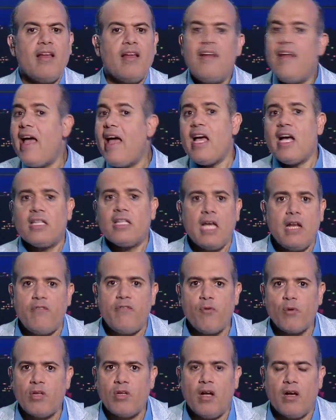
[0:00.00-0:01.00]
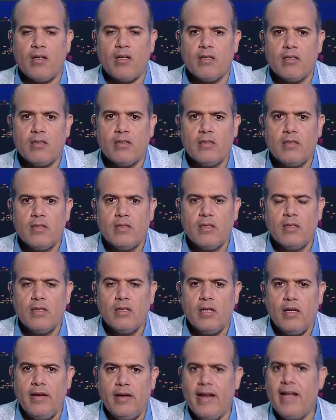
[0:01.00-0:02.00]
لا يختلف مطلقا
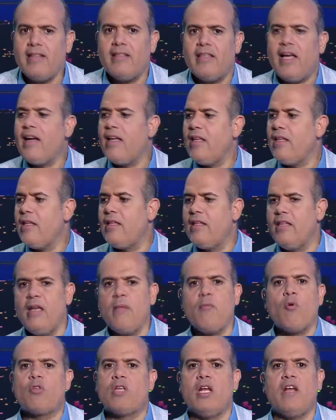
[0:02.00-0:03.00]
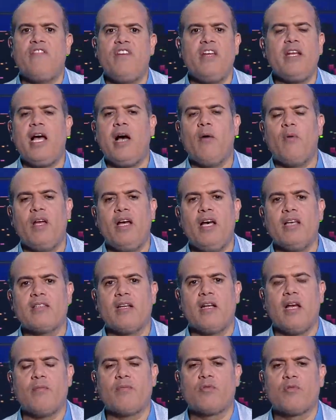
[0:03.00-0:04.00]
لن تجد اثنين مختلفين حول
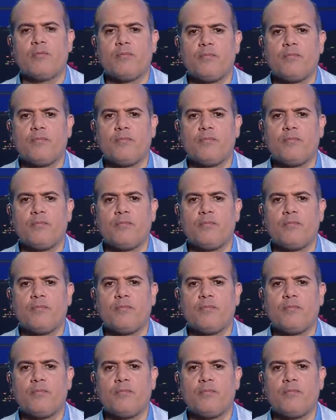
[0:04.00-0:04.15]
هذا الامر